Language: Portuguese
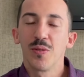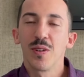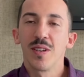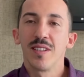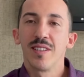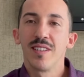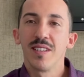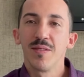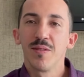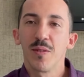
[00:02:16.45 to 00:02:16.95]

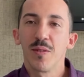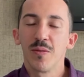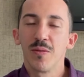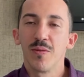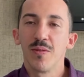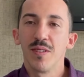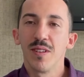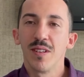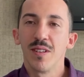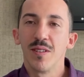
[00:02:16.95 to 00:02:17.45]

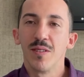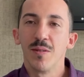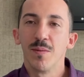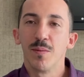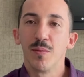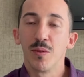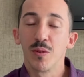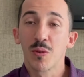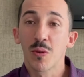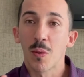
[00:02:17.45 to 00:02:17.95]
desenvolvido
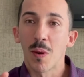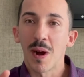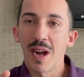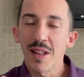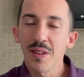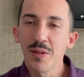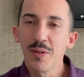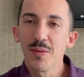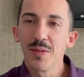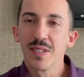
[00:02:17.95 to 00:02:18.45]
por
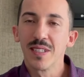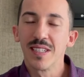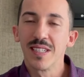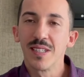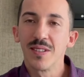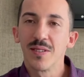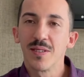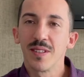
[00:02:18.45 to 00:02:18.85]
quatro anos,